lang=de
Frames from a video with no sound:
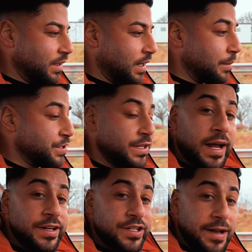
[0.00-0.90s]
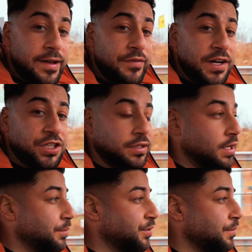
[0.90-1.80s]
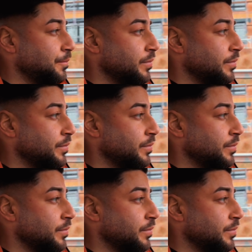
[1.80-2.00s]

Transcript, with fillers: habe ich den eigentlich in einer anderen Werkstatt gehabt.